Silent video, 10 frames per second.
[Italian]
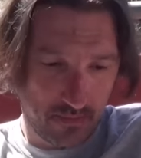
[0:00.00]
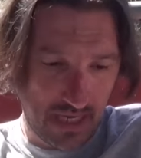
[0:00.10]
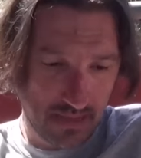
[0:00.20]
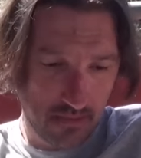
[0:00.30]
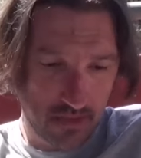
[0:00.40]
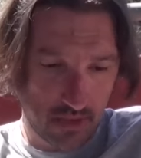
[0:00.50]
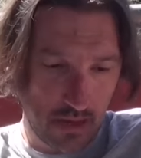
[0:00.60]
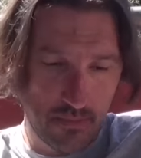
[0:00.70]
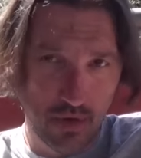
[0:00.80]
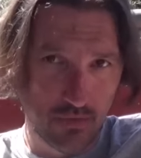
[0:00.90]
passa questo
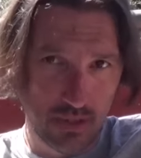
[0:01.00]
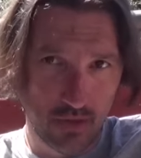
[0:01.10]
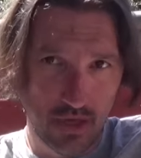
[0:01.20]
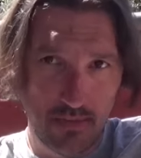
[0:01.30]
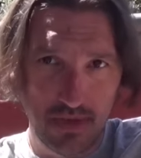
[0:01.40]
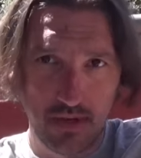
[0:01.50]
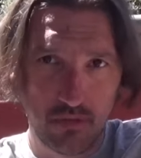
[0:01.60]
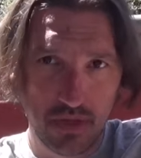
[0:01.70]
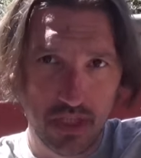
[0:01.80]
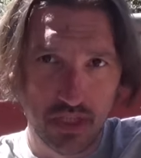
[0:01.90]
4K che
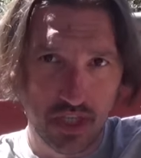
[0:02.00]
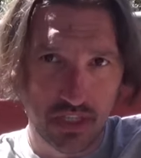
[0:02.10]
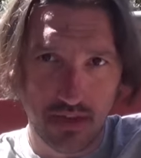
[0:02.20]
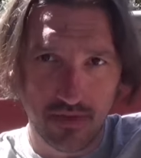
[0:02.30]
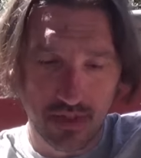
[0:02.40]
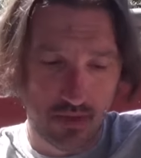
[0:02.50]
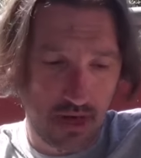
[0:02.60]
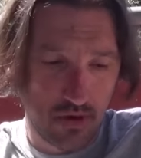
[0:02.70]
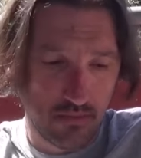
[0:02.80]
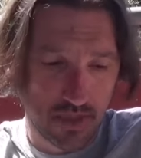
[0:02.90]
non mi dici che
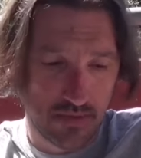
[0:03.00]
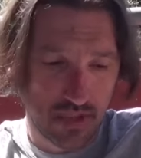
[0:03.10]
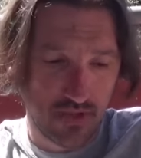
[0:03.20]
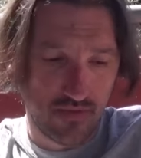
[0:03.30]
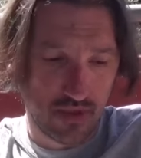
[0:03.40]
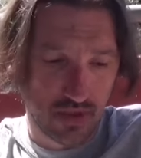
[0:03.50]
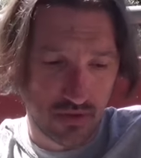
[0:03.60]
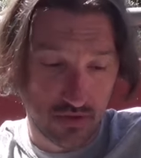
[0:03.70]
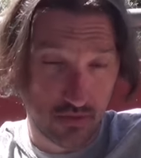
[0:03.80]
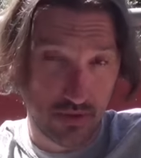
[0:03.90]
televisore è, non mi
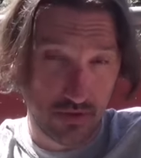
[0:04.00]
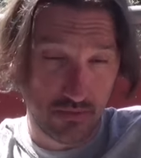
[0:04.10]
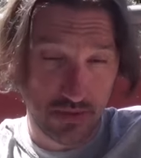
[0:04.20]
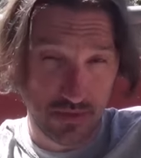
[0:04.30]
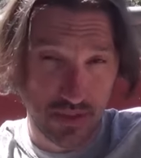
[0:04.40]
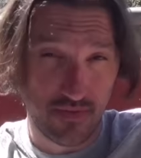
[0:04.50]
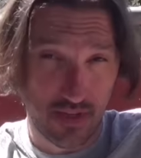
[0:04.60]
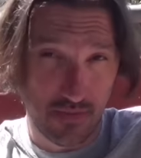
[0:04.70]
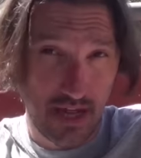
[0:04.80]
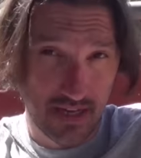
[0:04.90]
specifici, scusa, non mi
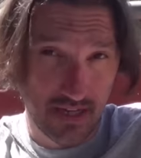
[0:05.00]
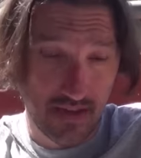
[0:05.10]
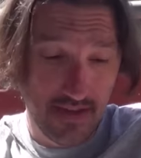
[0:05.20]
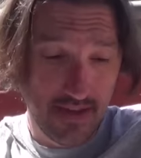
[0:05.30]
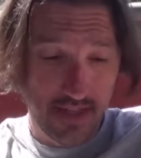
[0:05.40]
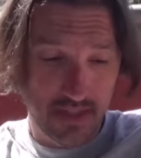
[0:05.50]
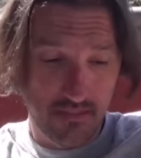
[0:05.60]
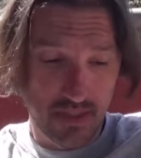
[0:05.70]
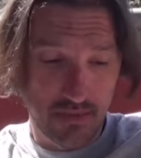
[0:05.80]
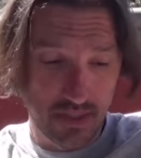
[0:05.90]
specifichi marche,
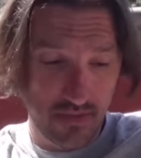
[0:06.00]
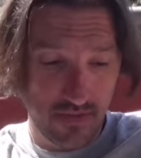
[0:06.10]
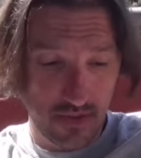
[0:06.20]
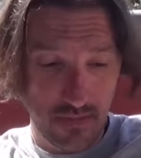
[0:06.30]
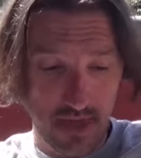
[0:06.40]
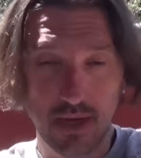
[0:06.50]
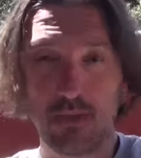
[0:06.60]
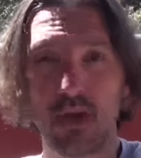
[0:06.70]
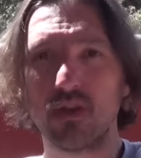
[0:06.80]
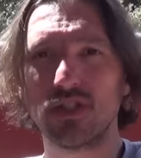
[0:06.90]
se mi specifichi magari
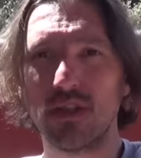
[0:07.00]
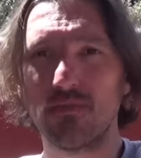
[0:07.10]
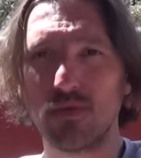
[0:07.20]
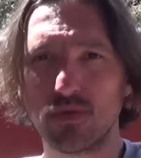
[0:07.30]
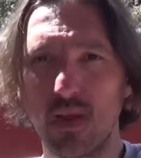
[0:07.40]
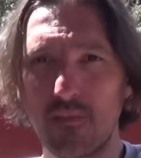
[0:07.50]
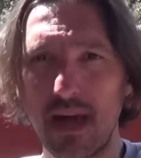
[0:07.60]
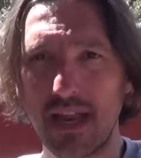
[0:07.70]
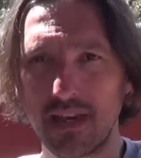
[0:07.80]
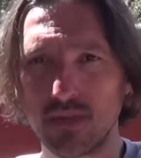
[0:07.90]
qualcosa di più sulla
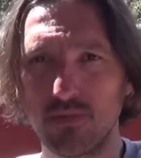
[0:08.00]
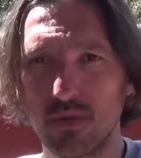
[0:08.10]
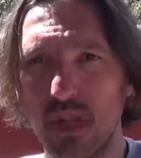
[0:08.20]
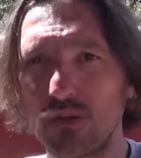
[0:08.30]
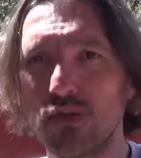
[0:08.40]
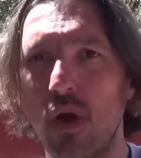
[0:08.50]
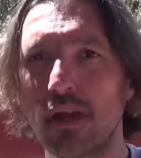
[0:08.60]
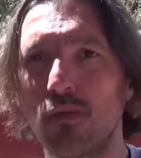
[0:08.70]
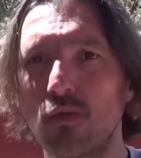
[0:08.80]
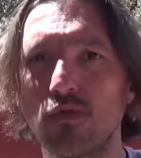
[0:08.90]
marca, sul modello ti do
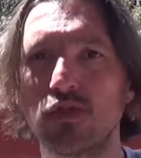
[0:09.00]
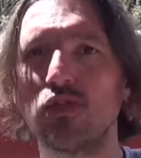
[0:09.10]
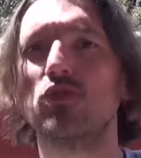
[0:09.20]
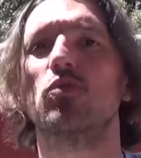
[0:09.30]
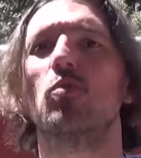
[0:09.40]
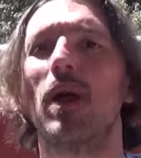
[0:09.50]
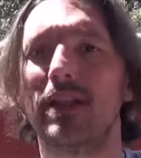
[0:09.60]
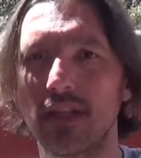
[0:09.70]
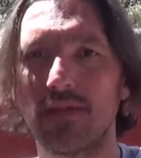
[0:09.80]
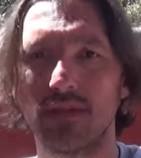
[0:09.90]
anche un consiglio su
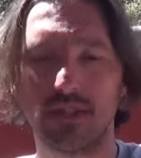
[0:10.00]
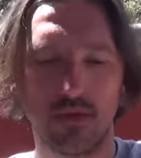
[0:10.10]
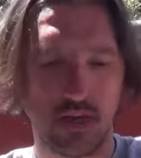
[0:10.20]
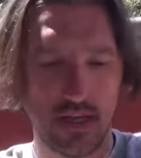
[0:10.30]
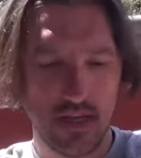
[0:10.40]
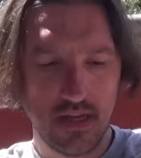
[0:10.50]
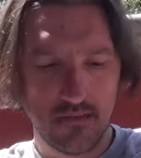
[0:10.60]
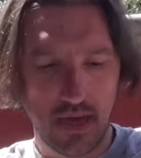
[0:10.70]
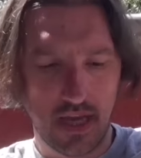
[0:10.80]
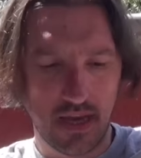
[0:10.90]
quale televisore
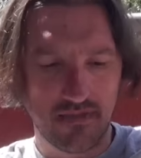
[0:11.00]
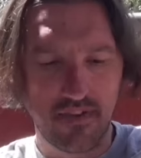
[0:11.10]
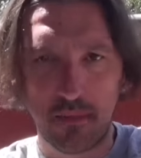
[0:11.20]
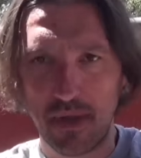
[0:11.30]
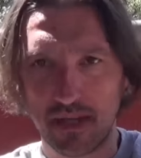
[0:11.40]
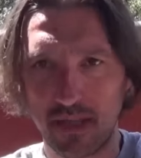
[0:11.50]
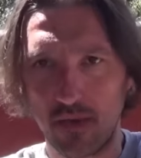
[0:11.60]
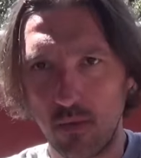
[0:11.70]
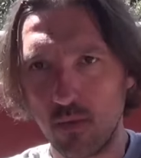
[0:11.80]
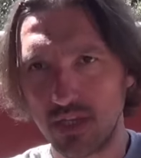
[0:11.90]
magari fa per
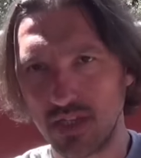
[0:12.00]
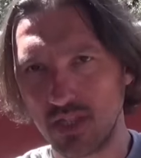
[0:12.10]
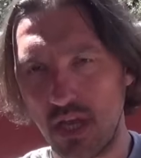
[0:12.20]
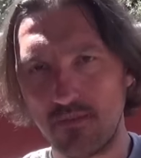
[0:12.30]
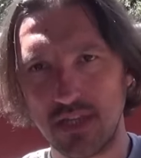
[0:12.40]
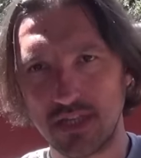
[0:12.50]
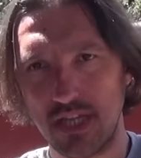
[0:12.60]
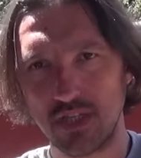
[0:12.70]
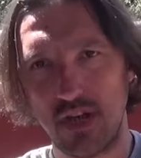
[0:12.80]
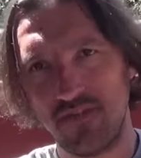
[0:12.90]
te, comunque se c'è il
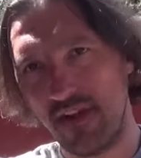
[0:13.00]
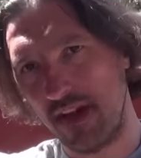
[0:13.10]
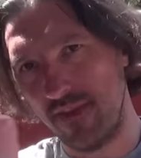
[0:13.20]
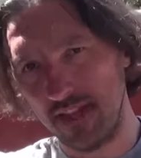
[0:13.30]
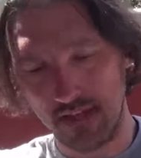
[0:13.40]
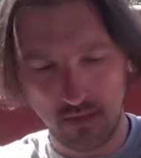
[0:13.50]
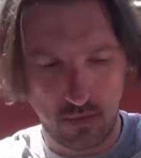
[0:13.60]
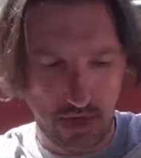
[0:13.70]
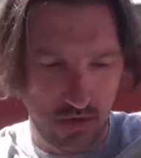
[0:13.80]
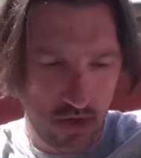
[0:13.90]
passaggio da fare vai
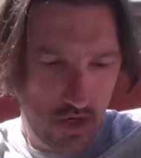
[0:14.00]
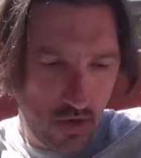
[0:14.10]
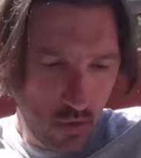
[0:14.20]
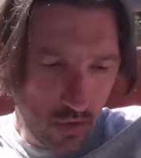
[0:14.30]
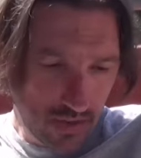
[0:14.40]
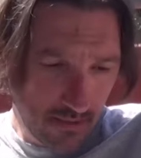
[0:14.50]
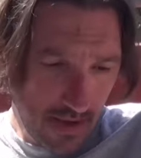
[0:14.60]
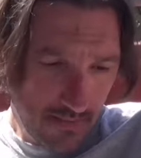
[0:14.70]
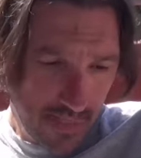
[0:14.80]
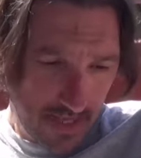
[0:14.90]
tranquillo.
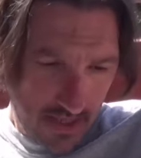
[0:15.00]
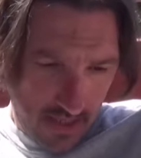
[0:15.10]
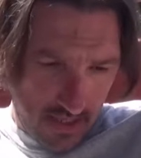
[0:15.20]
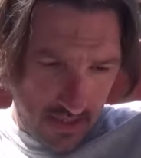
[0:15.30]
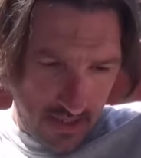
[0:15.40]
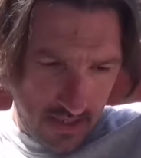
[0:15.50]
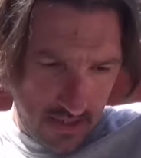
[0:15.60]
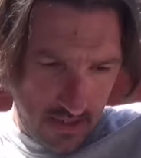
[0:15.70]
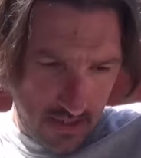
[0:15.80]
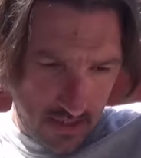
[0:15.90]
Ultima,
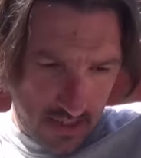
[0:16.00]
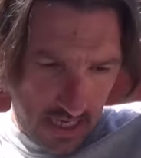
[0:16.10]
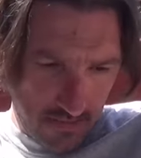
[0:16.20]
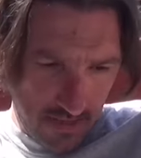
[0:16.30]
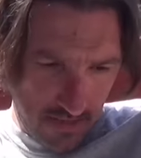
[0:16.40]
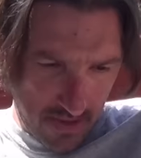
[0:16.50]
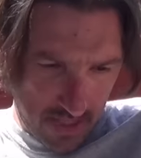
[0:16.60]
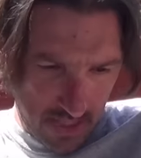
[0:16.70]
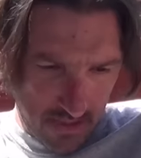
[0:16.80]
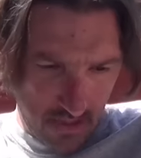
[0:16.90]
eh, Carmine mi
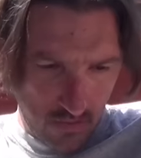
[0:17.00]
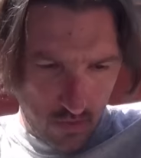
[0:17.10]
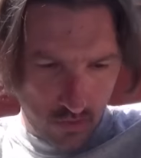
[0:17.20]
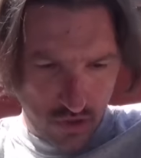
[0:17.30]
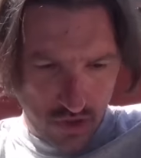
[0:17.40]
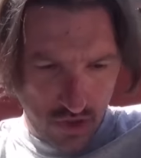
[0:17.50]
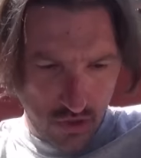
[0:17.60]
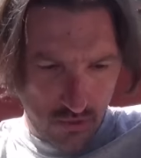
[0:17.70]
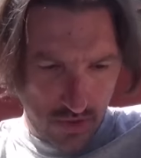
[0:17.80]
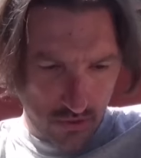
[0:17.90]
chiede un
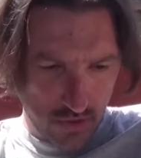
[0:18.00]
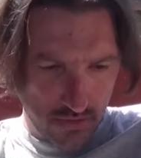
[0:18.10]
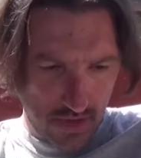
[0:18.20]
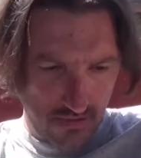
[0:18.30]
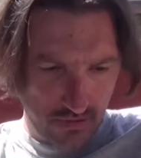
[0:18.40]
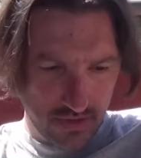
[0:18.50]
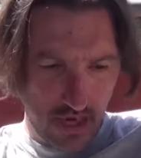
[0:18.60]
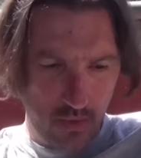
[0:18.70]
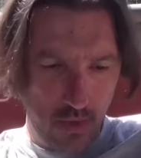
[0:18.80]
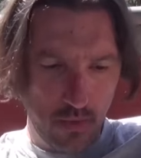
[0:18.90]
consiglio per uno smartphone
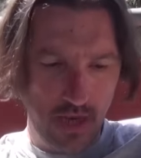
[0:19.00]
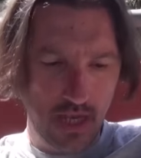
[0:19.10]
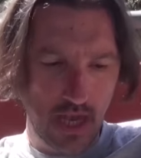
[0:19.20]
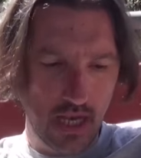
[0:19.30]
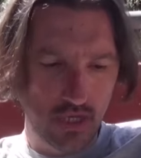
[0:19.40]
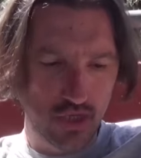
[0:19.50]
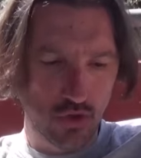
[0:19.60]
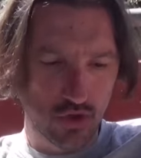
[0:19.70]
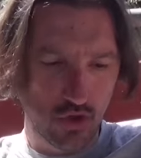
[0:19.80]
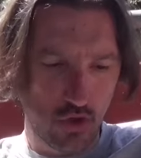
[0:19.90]
tra Huawei,
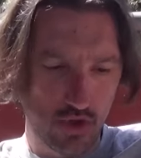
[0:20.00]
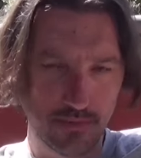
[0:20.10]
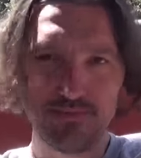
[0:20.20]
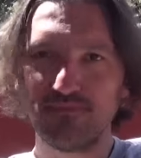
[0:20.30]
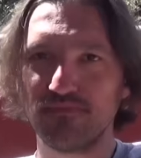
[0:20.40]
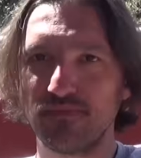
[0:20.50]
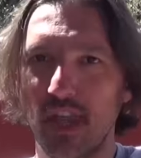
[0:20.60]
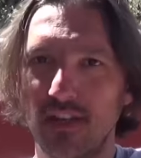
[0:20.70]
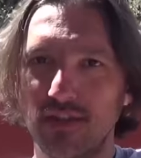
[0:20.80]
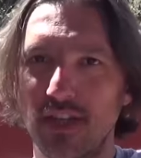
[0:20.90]
LG o Sony
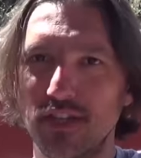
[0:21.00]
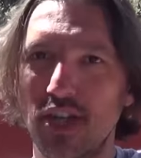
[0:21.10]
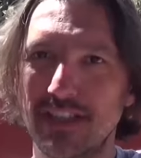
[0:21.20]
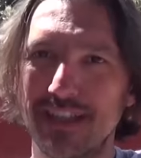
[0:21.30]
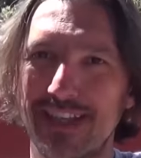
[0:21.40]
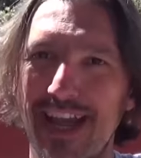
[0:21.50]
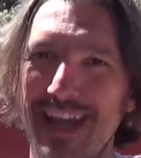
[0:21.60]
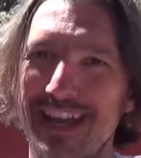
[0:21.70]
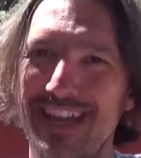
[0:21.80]
cioè, scelte tre,